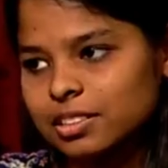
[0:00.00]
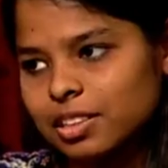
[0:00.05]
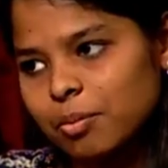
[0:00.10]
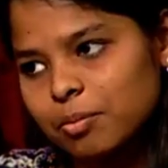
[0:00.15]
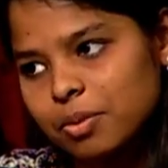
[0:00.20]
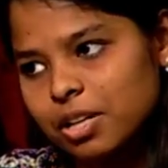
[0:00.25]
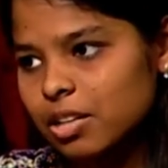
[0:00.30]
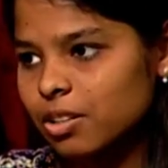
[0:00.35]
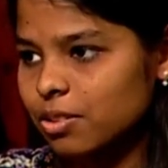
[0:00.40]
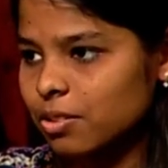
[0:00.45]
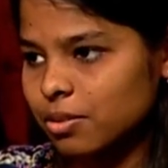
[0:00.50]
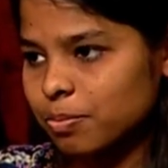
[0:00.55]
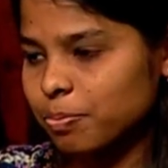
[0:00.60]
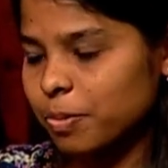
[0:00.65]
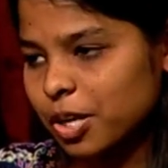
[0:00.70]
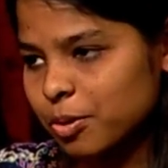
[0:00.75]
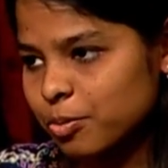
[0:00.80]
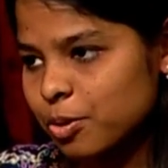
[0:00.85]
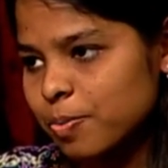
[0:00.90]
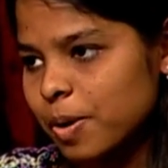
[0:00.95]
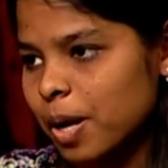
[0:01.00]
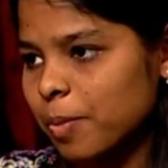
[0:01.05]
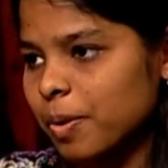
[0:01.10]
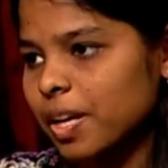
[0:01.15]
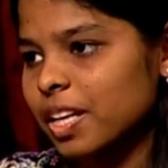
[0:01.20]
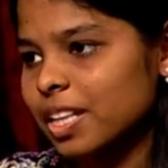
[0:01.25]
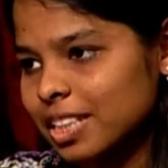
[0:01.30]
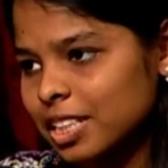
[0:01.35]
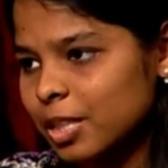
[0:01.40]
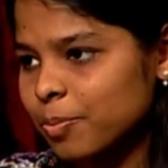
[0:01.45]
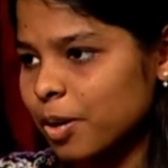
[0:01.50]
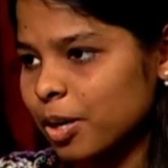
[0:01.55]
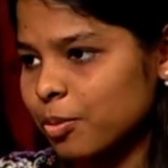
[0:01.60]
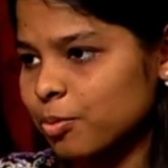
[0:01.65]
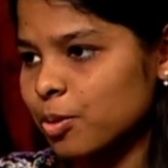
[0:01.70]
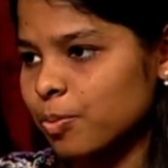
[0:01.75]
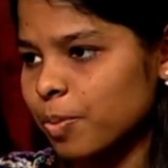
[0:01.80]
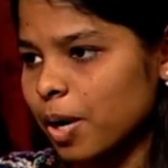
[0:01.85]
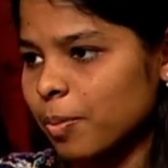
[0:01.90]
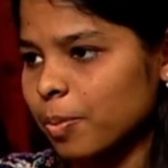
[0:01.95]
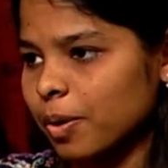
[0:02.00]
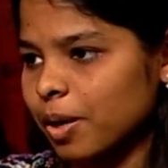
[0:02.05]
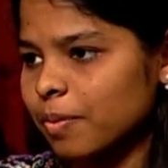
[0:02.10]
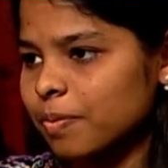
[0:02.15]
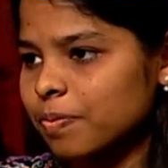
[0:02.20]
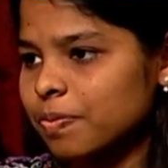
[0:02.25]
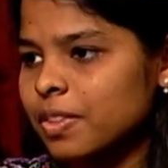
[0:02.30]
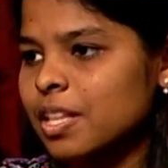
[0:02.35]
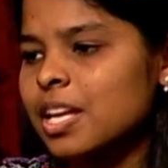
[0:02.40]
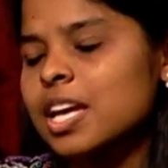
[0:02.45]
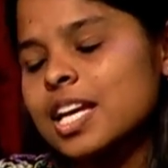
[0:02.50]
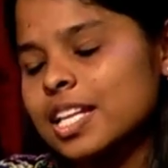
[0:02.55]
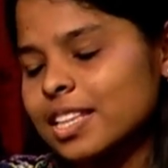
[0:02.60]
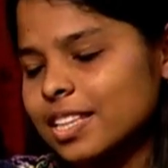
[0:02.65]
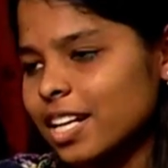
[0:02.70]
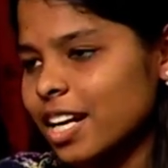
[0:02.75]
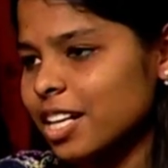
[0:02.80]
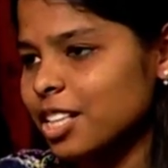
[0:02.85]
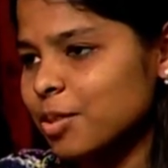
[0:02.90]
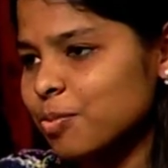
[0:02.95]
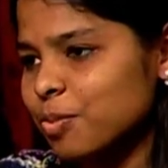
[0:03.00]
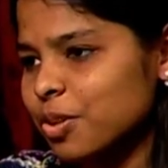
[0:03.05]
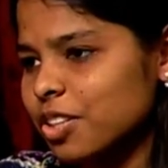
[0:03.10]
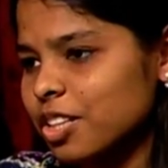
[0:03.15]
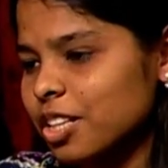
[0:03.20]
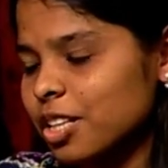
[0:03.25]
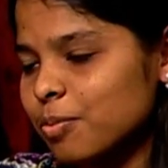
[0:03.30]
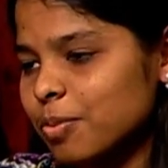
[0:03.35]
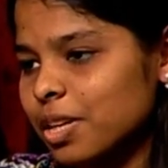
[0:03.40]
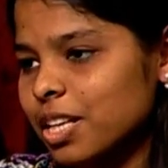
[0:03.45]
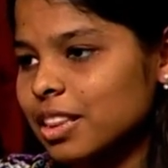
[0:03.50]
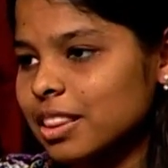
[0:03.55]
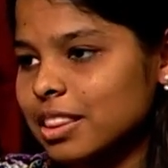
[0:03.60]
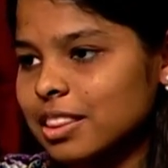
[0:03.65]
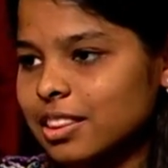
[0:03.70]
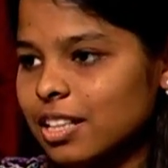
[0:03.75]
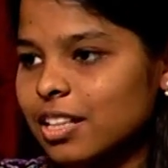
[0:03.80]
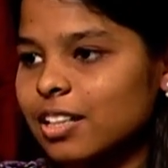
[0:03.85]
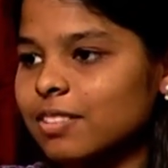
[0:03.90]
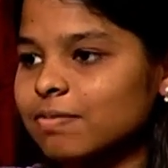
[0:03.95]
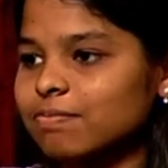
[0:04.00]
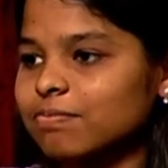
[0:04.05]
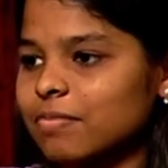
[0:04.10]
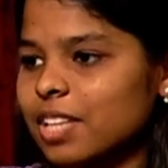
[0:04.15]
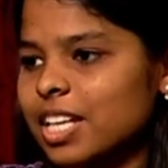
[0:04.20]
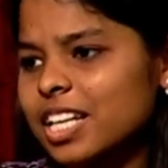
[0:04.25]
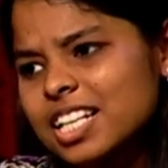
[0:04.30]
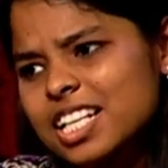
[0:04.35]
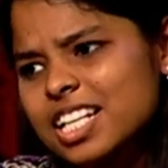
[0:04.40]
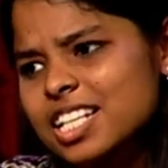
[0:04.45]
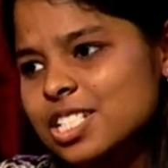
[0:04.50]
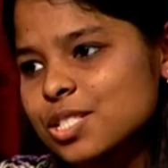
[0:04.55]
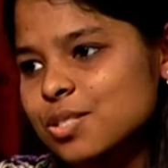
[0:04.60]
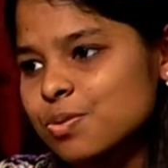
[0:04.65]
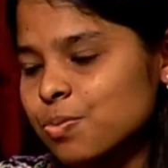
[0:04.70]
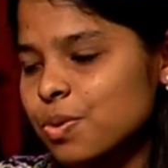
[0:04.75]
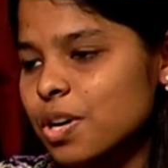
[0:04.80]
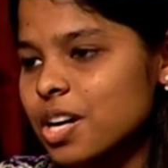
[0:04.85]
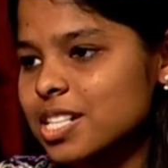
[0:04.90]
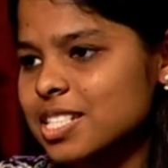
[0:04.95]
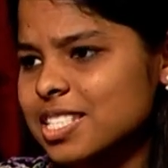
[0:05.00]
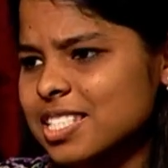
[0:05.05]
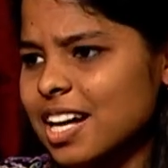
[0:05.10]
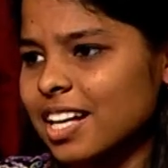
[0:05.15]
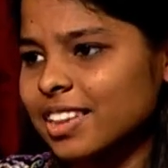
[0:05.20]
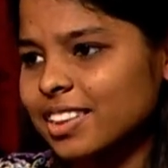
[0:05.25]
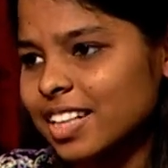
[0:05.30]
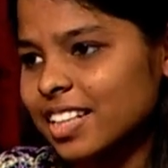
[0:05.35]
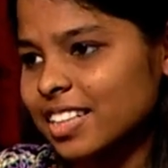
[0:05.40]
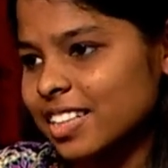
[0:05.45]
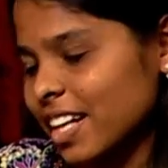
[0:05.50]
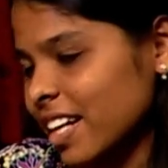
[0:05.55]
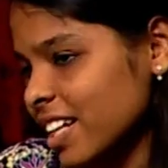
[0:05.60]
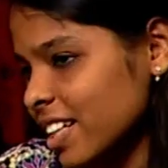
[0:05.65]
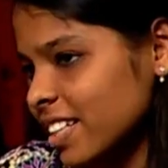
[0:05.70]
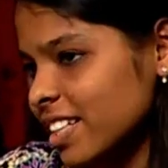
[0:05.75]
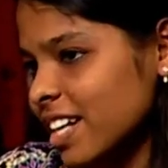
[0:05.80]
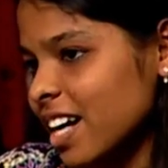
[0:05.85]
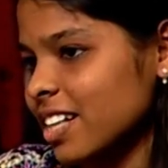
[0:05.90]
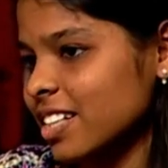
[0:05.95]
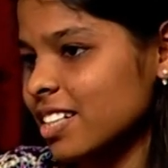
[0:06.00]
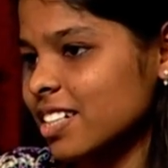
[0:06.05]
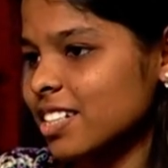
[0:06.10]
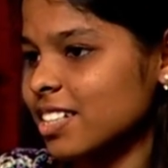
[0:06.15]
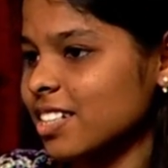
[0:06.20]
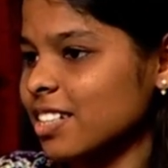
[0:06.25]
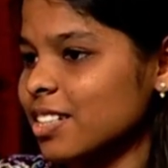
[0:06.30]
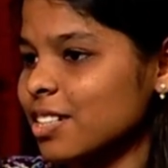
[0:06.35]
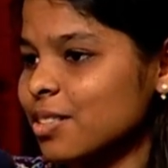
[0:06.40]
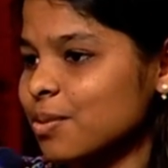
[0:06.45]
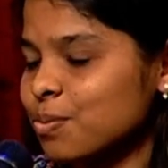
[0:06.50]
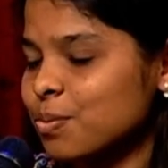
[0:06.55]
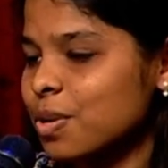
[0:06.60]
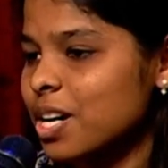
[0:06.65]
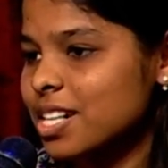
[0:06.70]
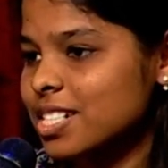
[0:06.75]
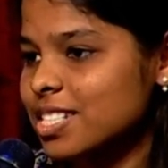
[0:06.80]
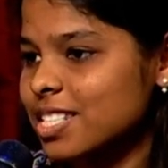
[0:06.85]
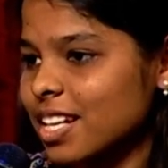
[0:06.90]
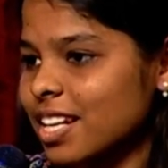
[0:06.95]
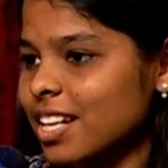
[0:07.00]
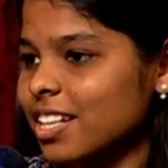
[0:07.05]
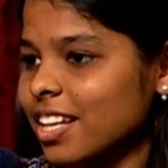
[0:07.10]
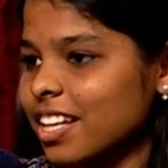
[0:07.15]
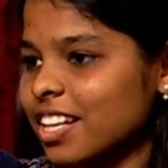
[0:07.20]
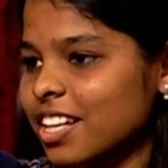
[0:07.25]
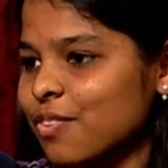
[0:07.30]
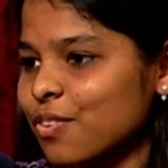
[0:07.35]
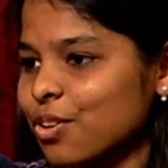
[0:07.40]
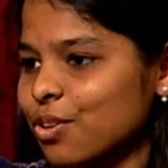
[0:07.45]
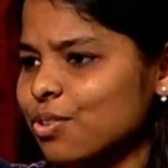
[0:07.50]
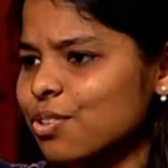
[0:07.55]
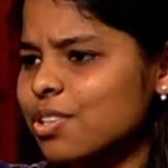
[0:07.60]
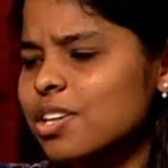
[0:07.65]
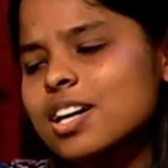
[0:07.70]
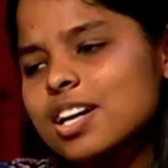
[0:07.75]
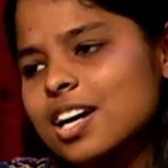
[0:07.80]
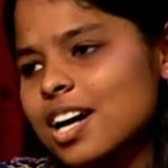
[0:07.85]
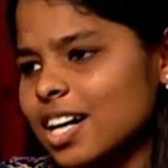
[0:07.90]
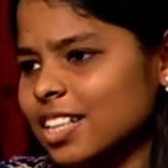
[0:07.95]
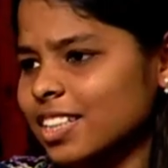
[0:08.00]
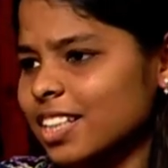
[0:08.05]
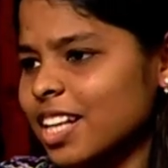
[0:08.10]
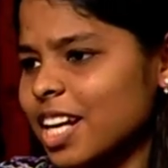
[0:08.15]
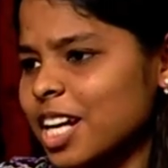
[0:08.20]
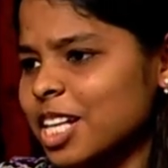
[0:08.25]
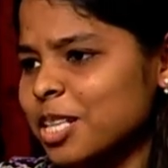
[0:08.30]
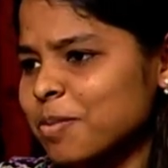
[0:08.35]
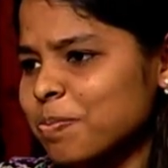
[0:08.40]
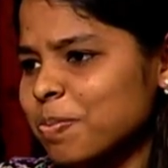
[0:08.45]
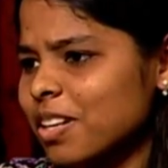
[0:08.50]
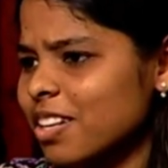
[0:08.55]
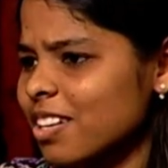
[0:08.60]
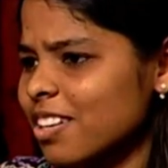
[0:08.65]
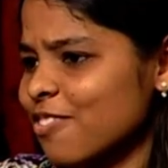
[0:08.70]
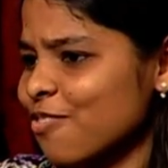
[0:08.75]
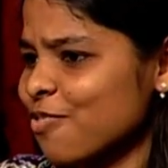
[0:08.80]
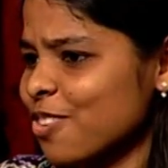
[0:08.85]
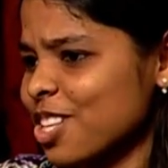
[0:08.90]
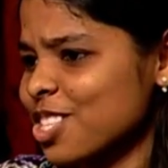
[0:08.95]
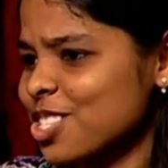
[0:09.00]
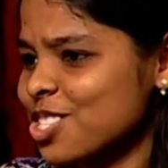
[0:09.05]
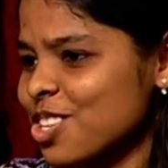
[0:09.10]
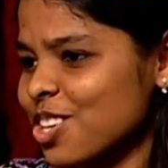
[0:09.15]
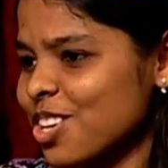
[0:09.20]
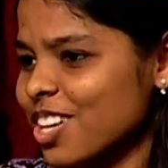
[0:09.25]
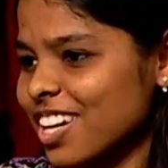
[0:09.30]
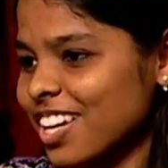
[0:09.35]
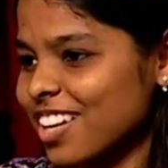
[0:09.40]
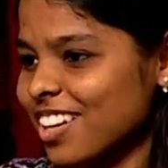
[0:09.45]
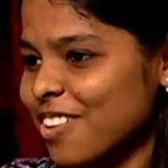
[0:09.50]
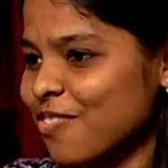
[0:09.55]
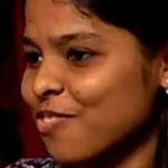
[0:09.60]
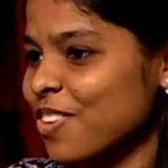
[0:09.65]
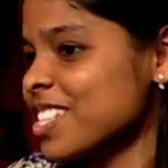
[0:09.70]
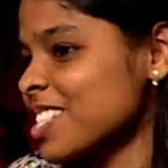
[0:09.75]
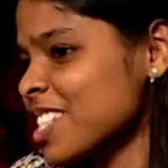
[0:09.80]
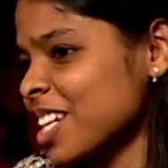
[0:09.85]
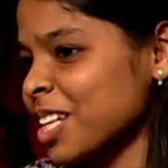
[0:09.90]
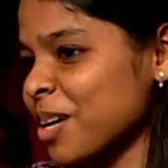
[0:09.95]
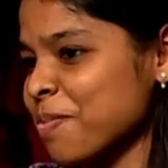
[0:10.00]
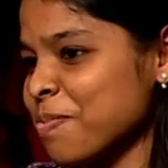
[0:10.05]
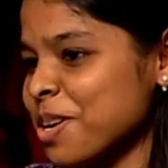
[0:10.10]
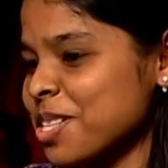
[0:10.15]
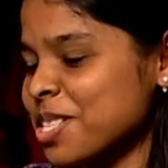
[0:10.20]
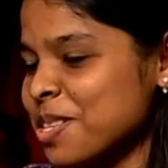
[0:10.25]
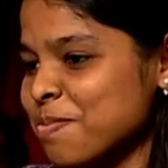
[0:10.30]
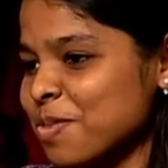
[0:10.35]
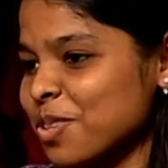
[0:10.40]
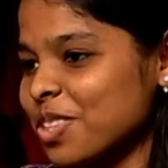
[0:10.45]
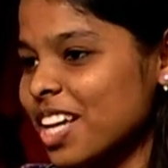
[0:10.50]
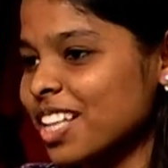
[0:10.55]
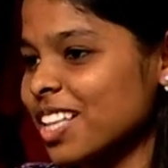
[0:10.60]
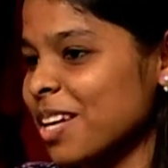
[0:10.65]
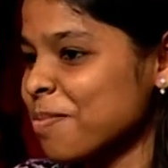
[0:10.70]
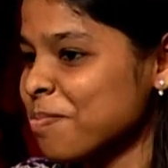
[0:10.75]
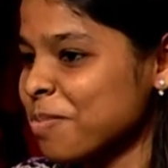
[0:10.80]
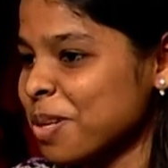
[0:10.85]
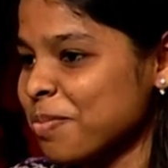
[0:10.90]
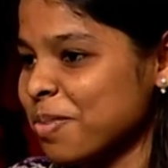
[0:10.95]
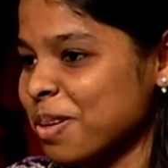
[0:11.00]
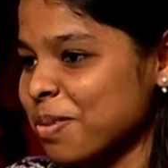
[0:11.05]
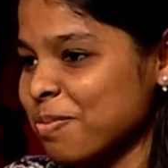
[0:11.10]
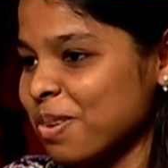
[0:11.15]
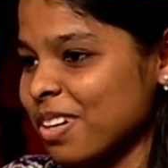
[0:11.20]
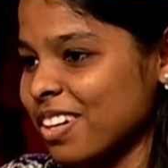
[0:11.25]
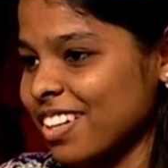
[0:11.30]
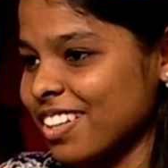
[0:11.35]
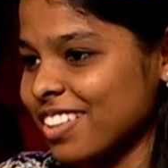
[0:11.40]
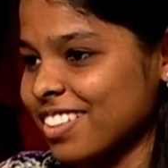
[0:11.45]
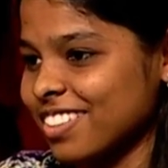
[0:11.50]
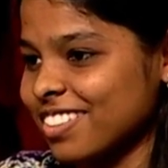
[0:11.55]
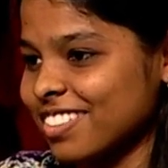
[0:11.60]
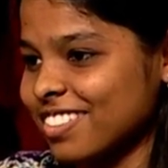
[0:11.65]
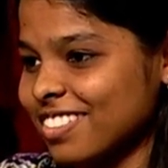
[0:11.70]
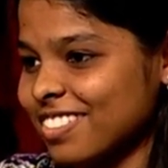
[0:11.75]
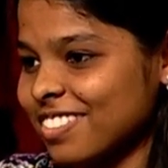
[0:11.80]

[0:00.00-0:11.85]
தமிழ் படமும் பார்ப்பேன் ஹிந்தி படமும் பார்ப்பேன் இந்த ரெண்டு மொழியிலுமே இங்கிலீஷ் வேர்ட்ஸ் அந்த ட்ரெண்டியான வேர்ட்ஸ் எல்லாம் நிறைய வரும் அதை கேட்டுப்பேன் ஃப்ரெண்ட்ஸோட ஃப்ரெண்ட்ஸ் கிட்ட பேசும்போது அதை இம்ப்ளிமெண்ட் பண்ணுறது